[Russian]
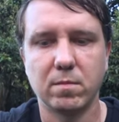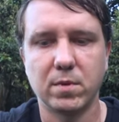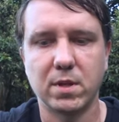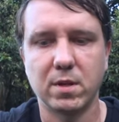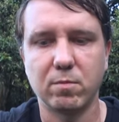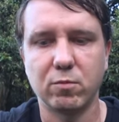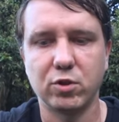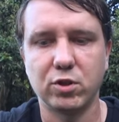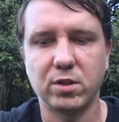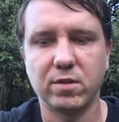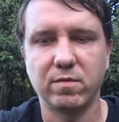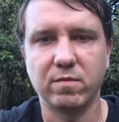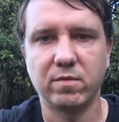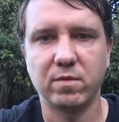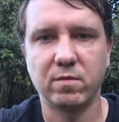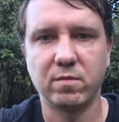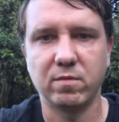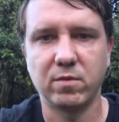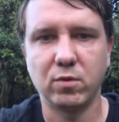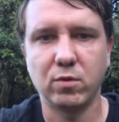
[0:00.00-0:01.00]
Потому что
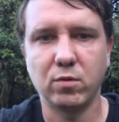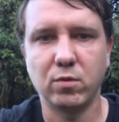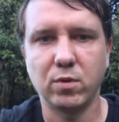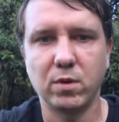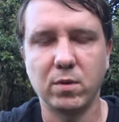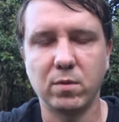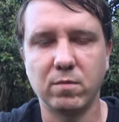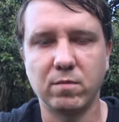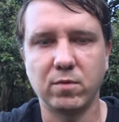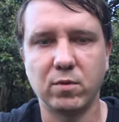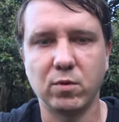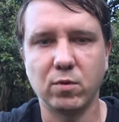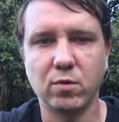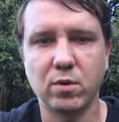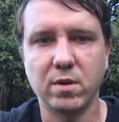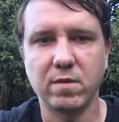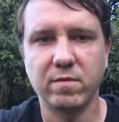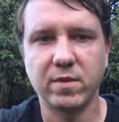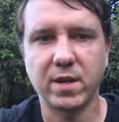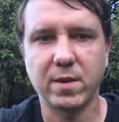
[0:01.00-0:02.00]
в, в, другое, в
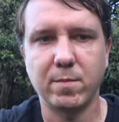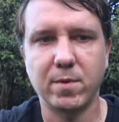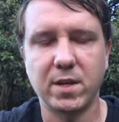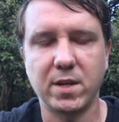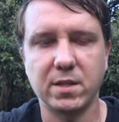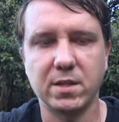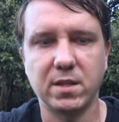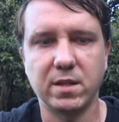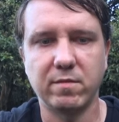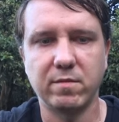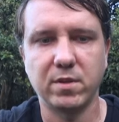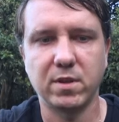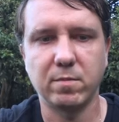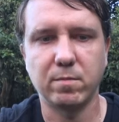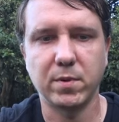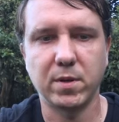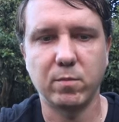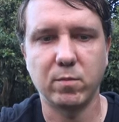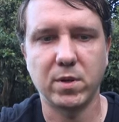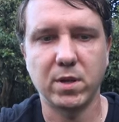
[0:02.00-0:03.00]
другое время, если вы,
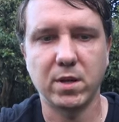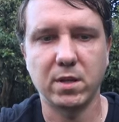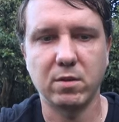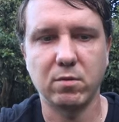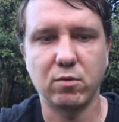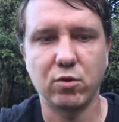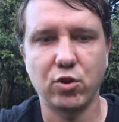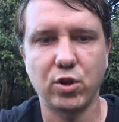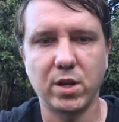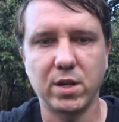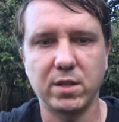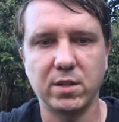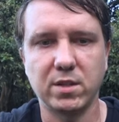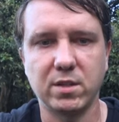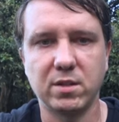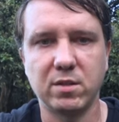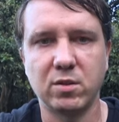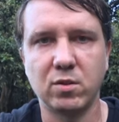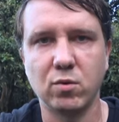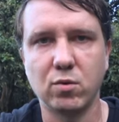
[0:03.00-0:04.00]
например,
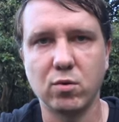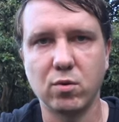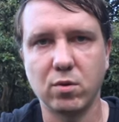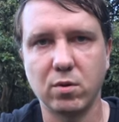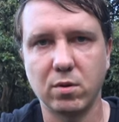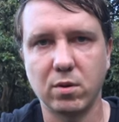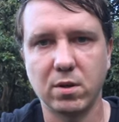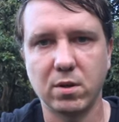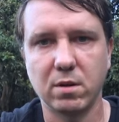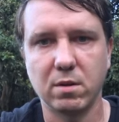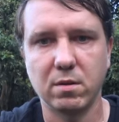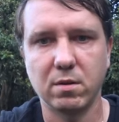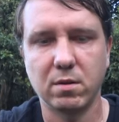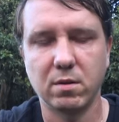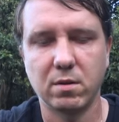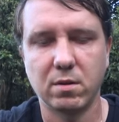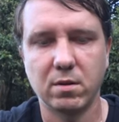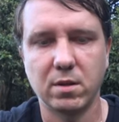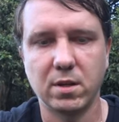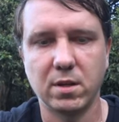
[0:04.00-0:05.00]
отключаетесь до
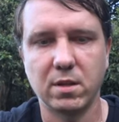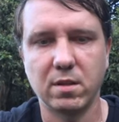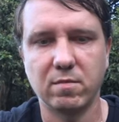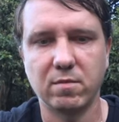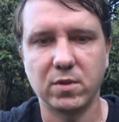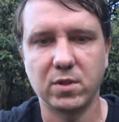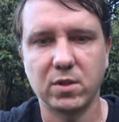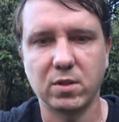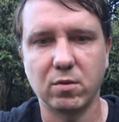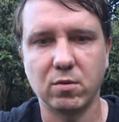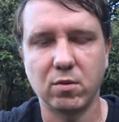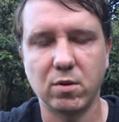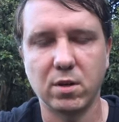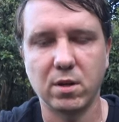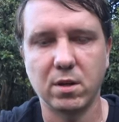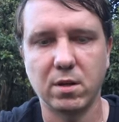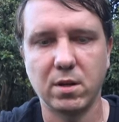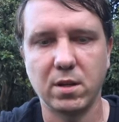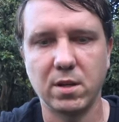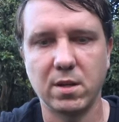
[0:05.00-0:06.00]
этого
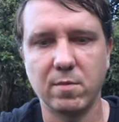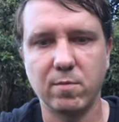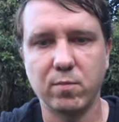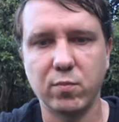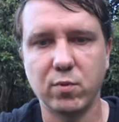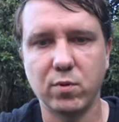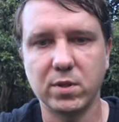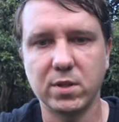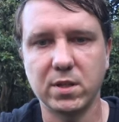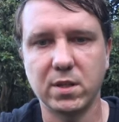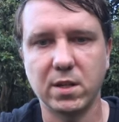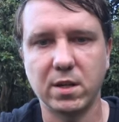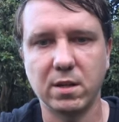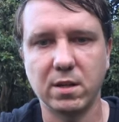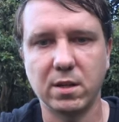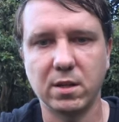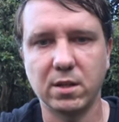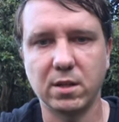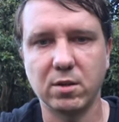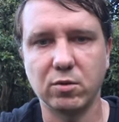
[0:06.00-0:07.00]
срока или после,
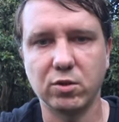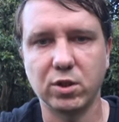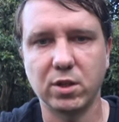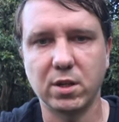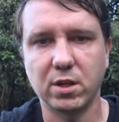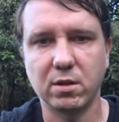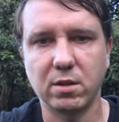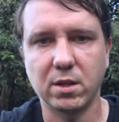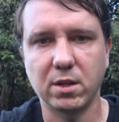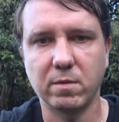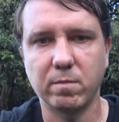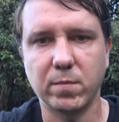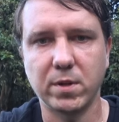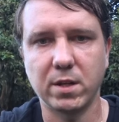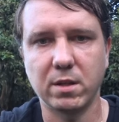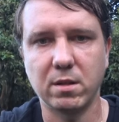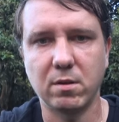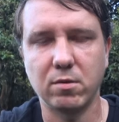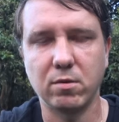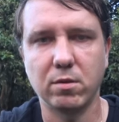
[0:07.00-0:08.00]
когда уже контракт
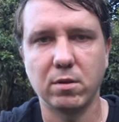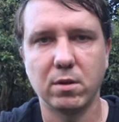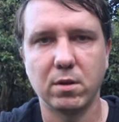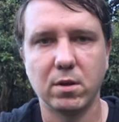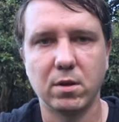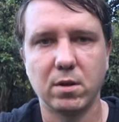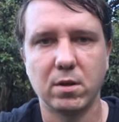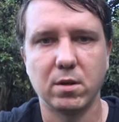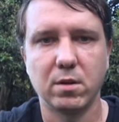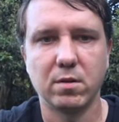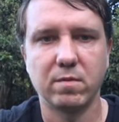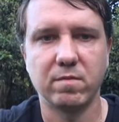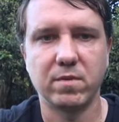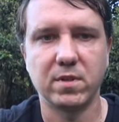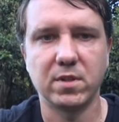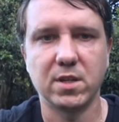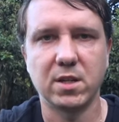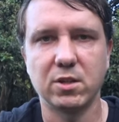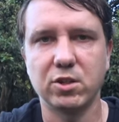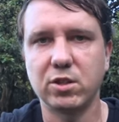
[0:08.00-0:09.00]
продлен,
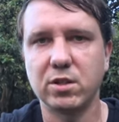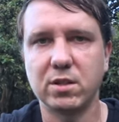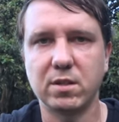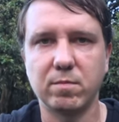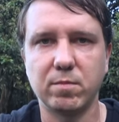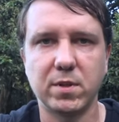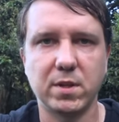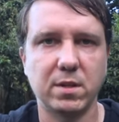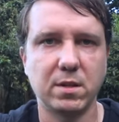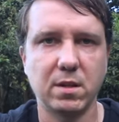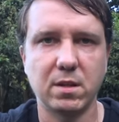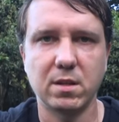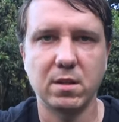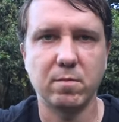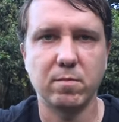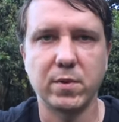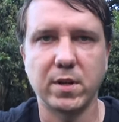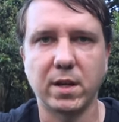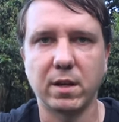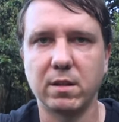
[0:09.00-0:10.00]
вы должны заплатить
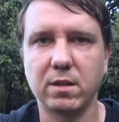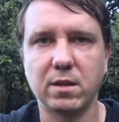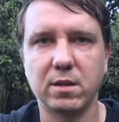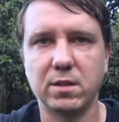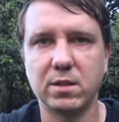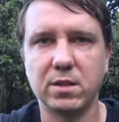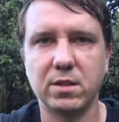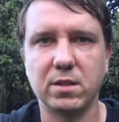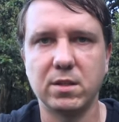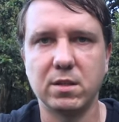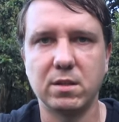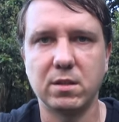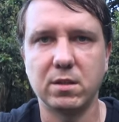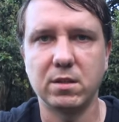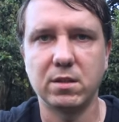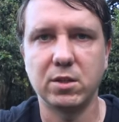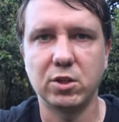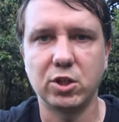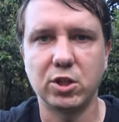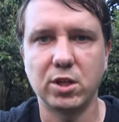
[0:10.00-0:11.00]
там порядка 10
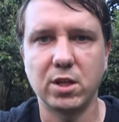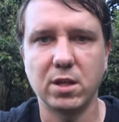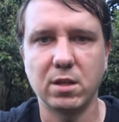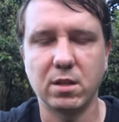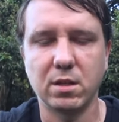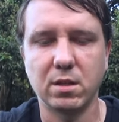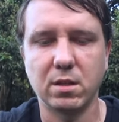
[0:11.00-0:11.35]
тысяч йен.